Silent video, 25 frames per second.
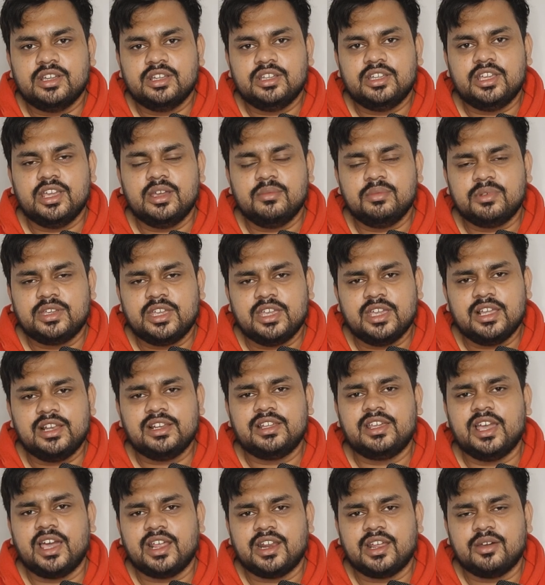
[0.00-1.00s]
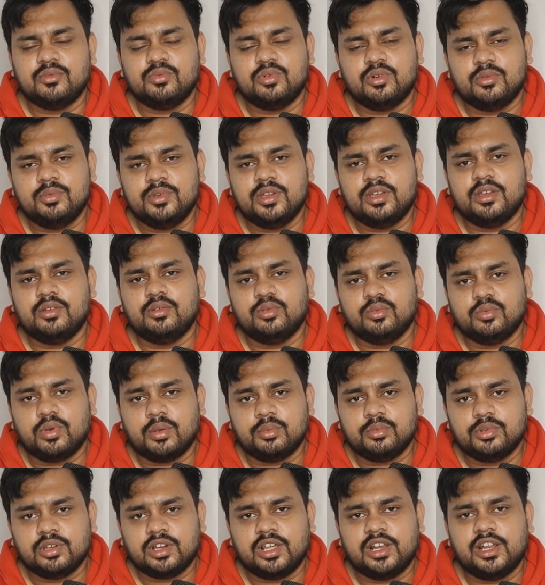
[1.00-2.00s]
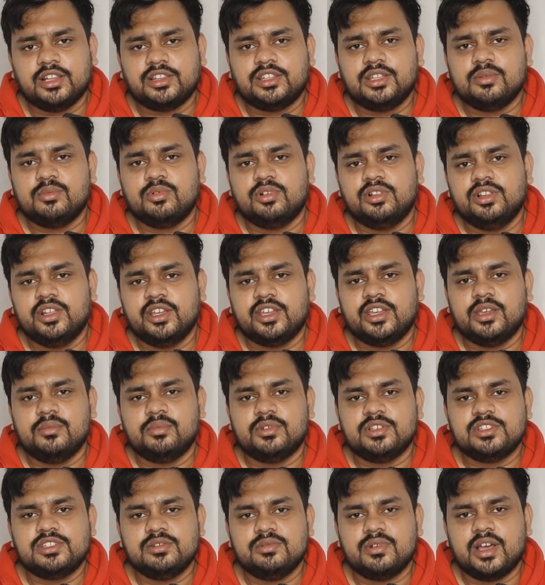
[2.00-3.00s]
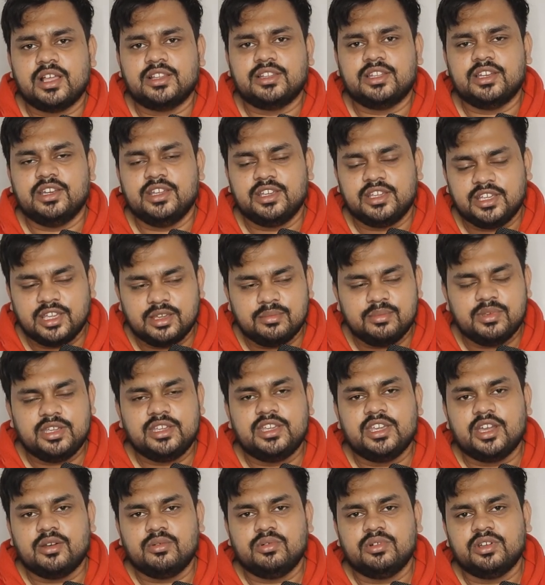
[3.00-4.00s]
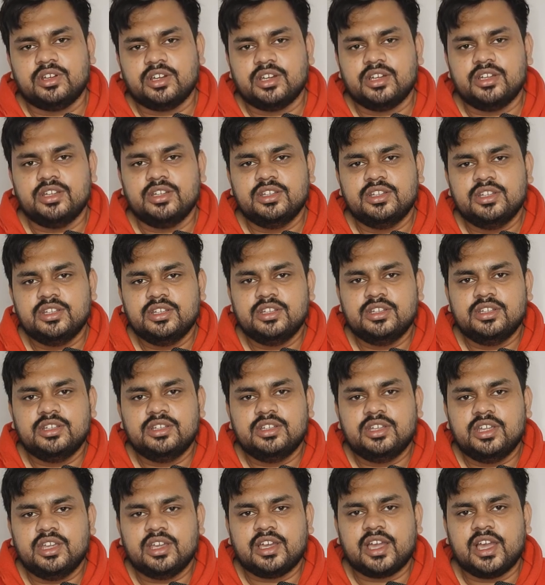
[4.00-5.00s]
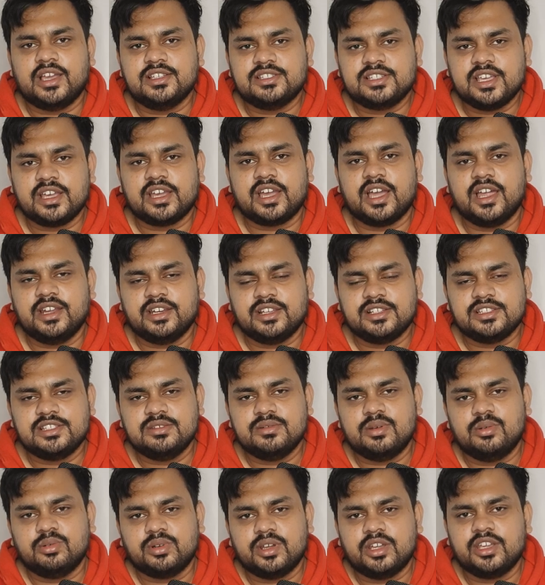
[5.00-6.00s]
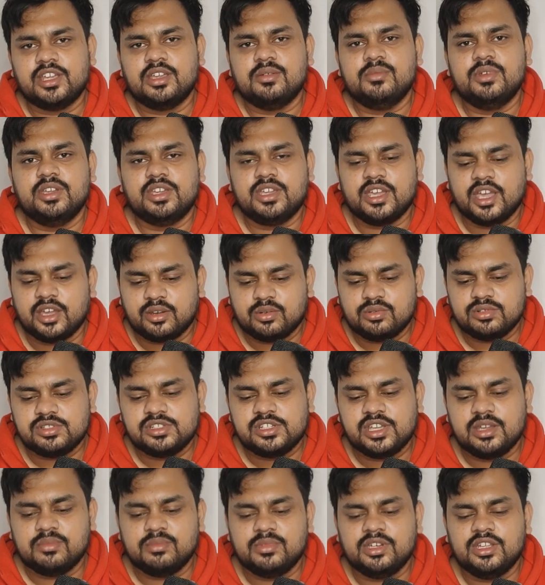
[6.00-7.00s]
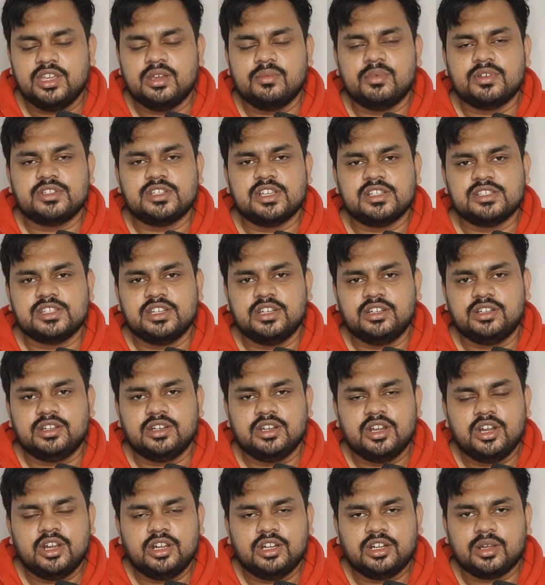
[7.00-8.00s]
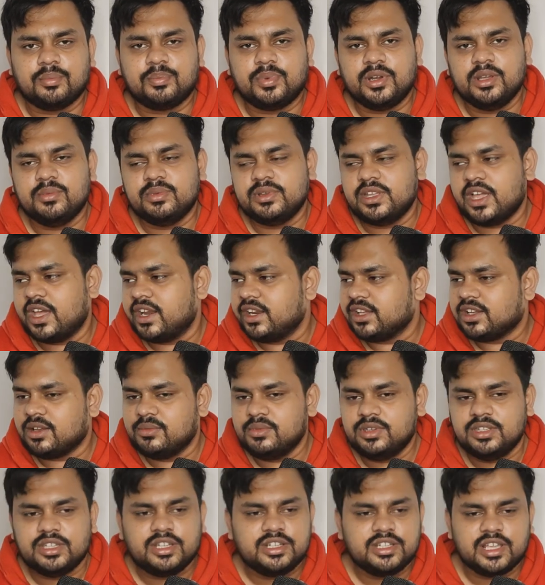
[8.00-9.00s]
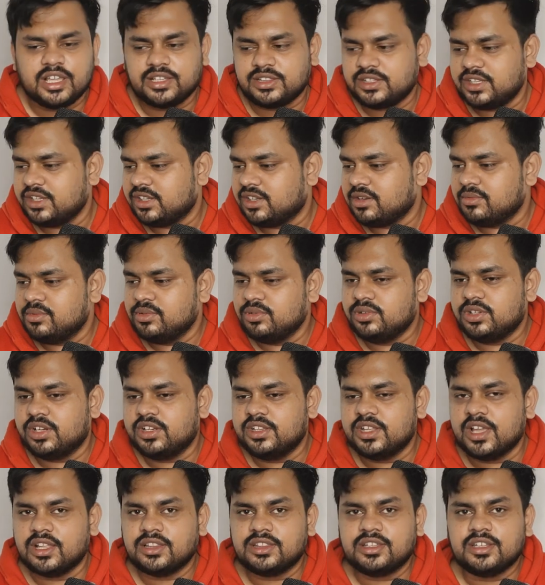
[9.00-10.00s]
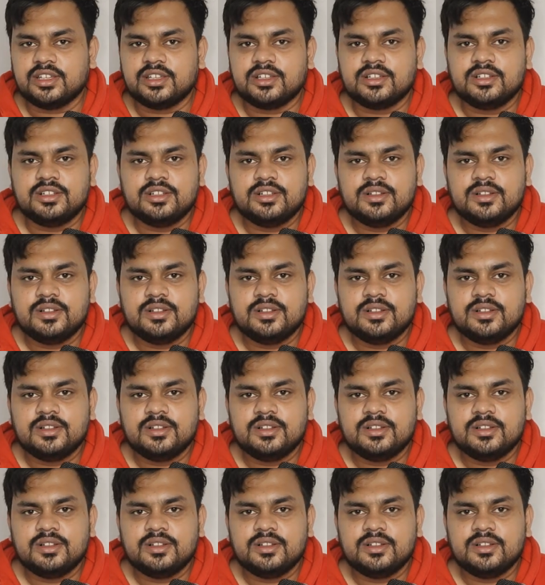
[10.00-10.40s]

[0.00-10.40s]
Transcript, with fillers: गेम खेल क्या रहा है वो भी हम तो गलत ही बोल दे गेम के सिवा आता नहीं गेम ही क्या उनका एक आयशा खान के सिवा उनका गेम ही क्या है कुछ गेम नहीं है बस ऐसे ही टपड़ी बजा रहे कभी इधर जाते हैं कभी उधर जाते हैं